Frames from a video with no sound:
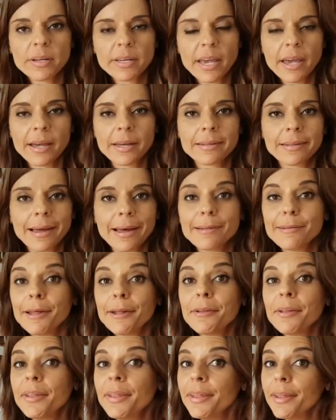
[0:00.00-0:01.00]
que é retada,
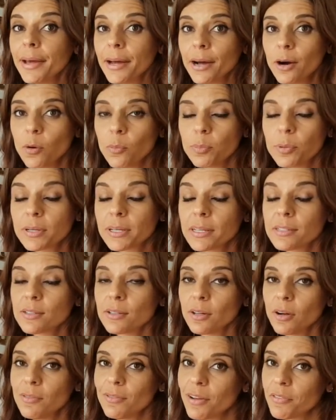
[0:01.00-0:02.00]
não, porque
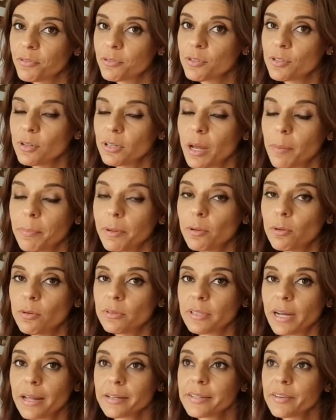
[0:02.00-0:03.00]
senão vai funcionar. Pelo
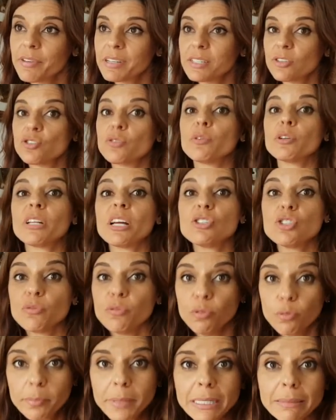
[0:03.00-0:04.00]
contrário, você vai sentir vontade de
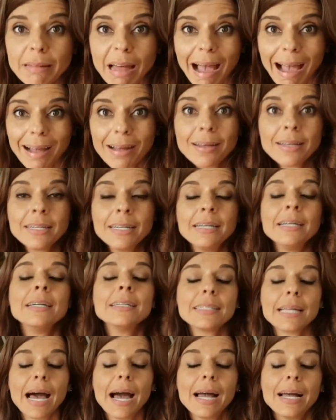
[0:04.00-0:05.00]
vomitar,
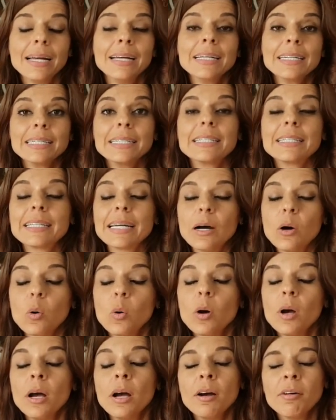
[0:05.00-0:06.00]
tá?
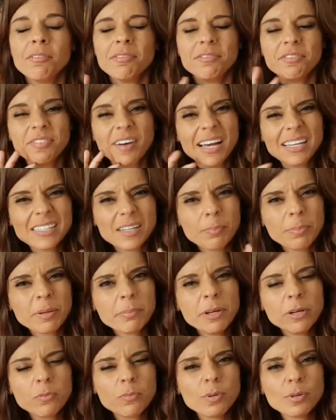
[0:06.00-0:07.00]
Então, faça
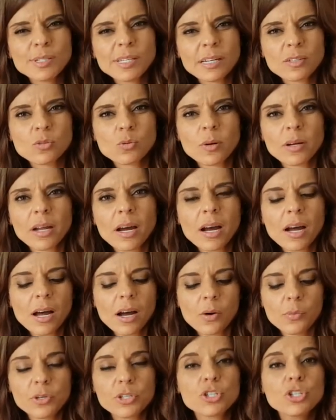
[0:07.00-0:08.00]
primeiro um bom sexo
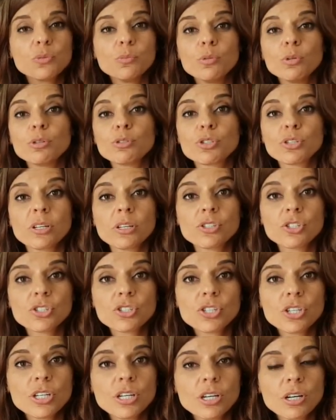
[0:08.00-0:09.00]
oral, estimule os
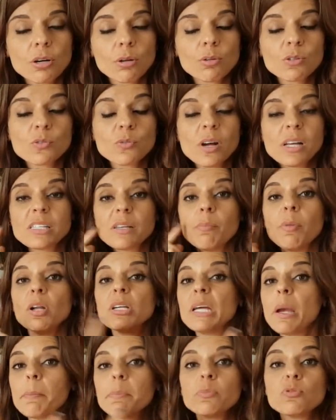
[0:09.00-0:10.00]
testículos, faça
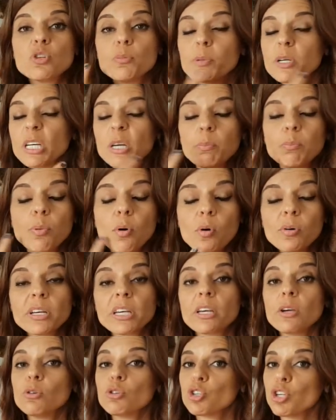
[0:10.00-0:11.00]
bolinha de ping-pong
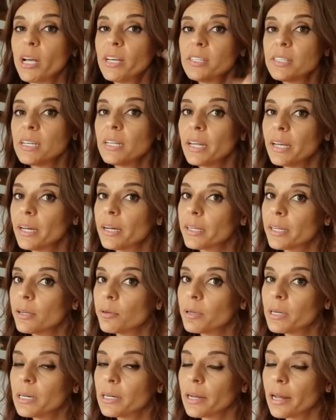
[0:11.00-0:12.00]
que eu já ensinei aqui
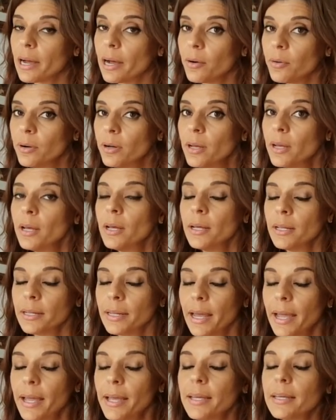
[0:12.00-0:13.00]
no canal
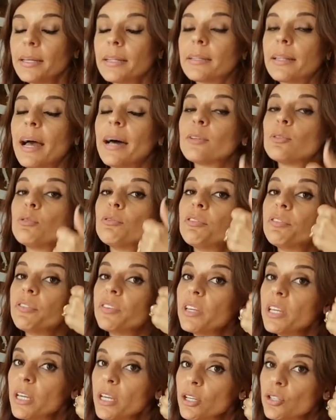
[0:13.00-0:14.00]
né? E tá no
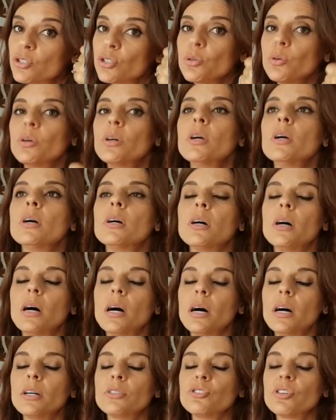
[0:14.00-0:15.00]
vídeo
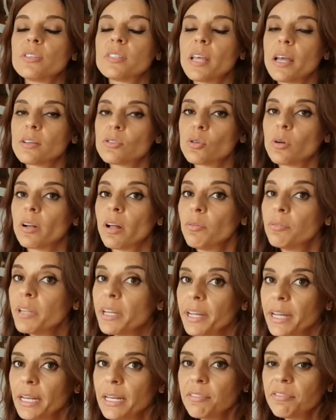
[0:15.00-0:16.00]
uh, de sexo oral
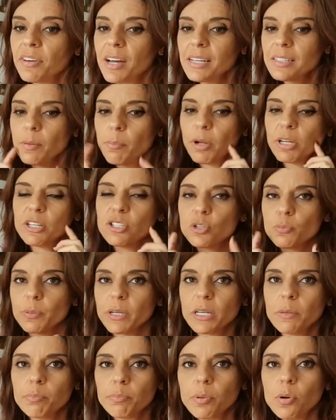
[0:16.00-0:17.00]
nele, faz a bolinha de
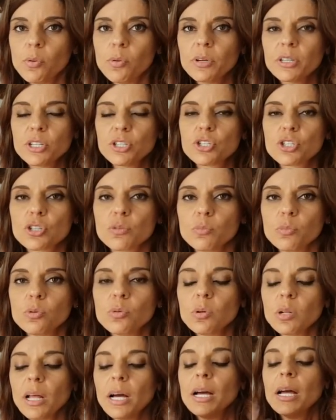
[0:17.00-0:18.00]
ping-pong,
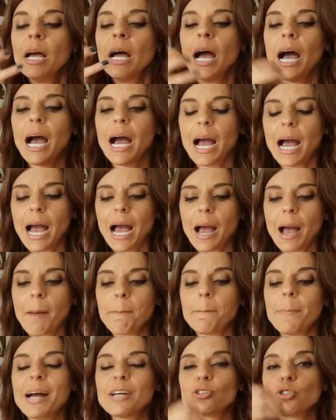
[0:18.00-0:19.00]
estimula a, a, a
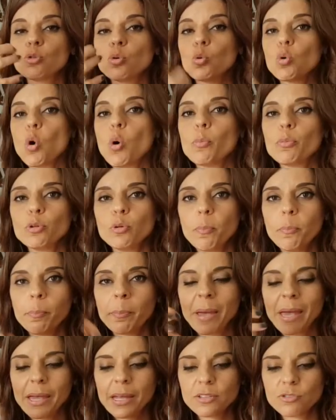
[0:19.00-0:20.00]
parte do corpo do
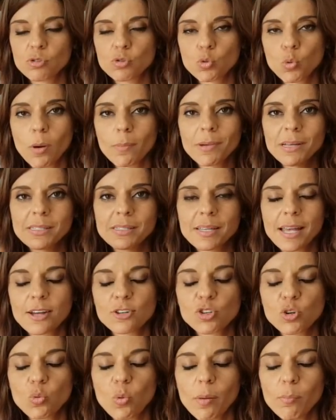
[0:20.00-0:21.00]
pênis com a
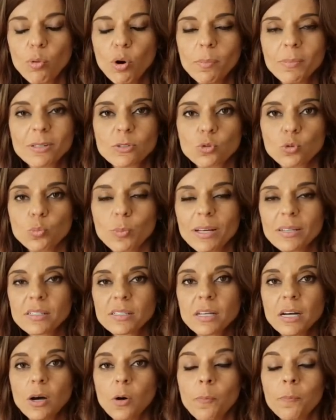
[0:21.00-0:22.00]
massagem, com a boa
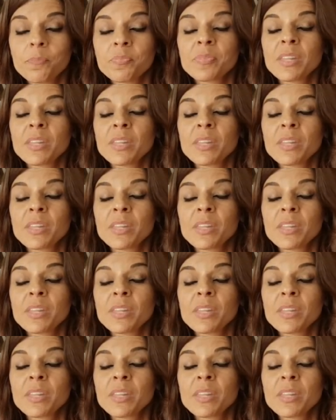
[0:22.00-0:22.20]
masturbação,